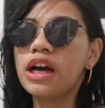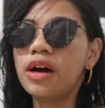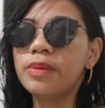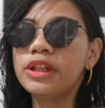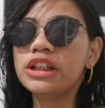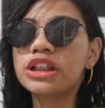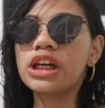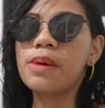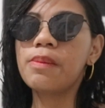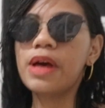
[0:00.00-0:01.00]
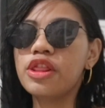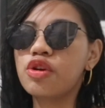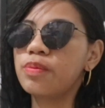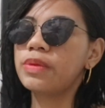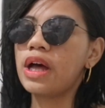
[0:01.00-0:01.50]
Um, hindi siya
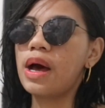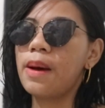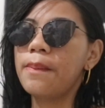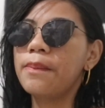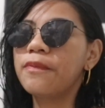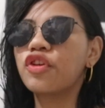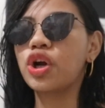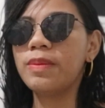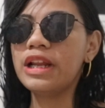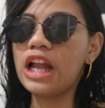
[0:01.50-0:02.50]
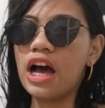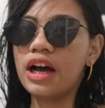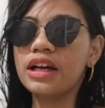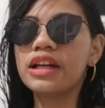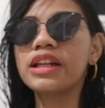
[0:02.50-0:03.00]
bedroom na for me lang.